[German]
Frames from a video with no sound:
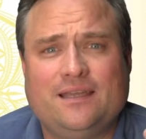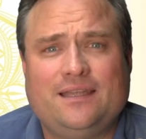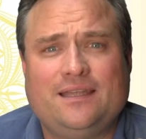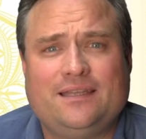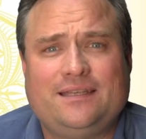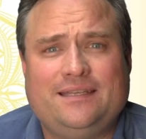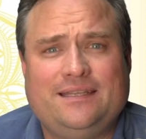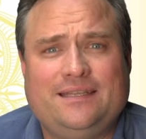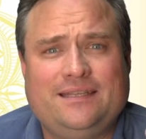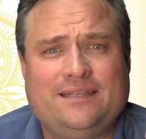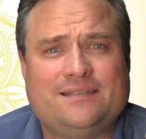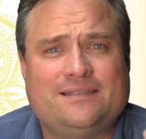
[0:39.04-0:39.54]

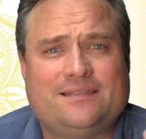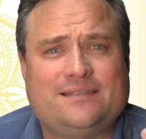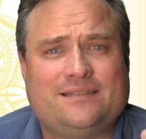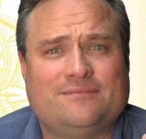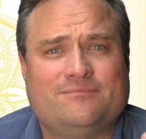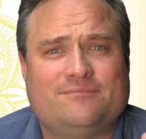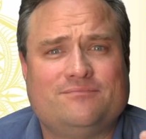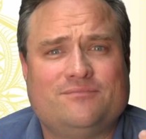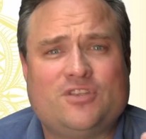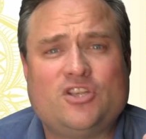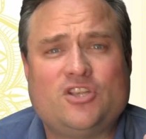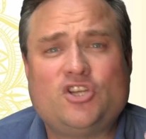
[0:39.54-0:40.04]

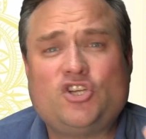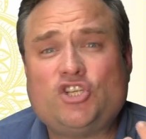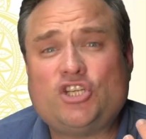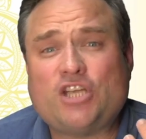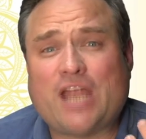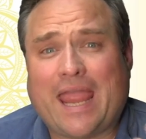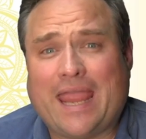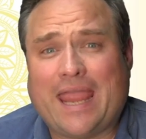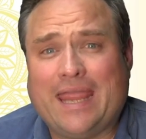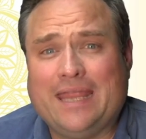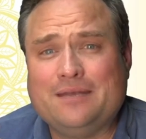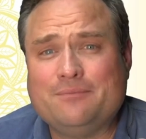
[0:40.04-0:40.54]
diesen
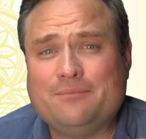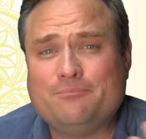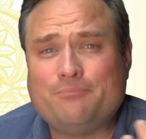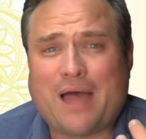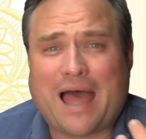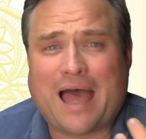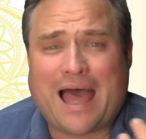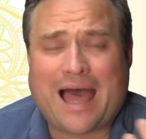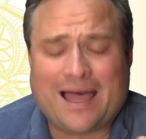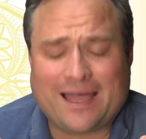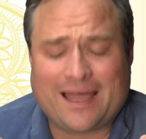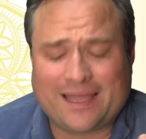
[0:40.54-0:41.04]

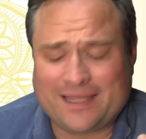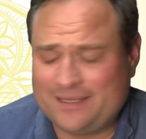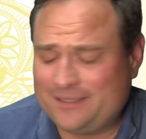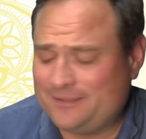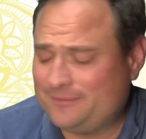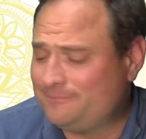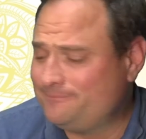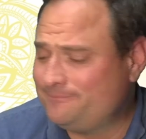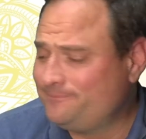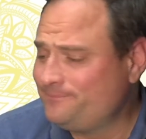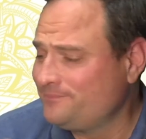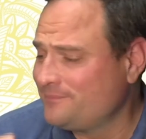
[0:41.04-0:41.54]
scheinbaren